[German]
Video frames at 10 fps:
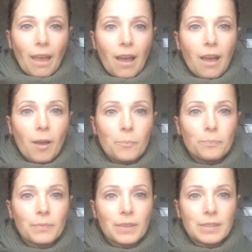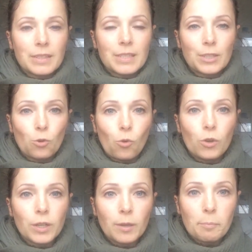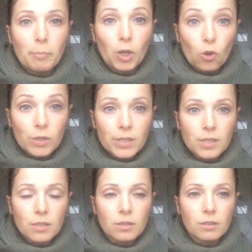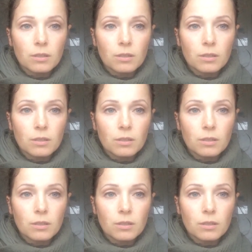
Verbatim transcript: Ähm, die Zitrone Plus,